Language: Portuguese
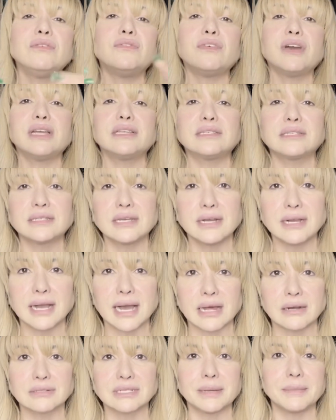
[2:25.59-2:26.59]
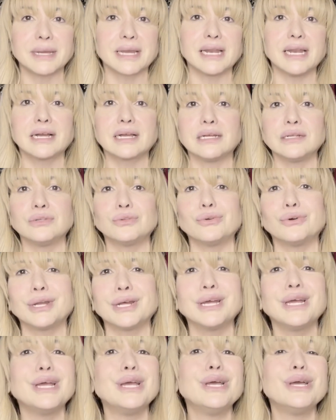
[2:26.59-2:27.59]
Ivete Sangalo, sabe aquela
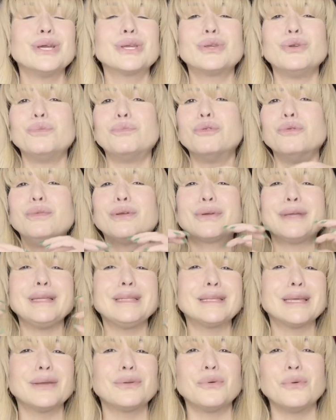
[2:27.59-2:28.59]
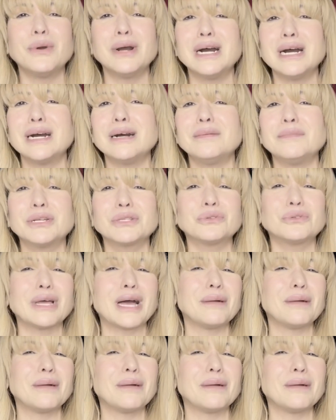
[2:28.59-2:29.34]
cantora que o público inteiro ama,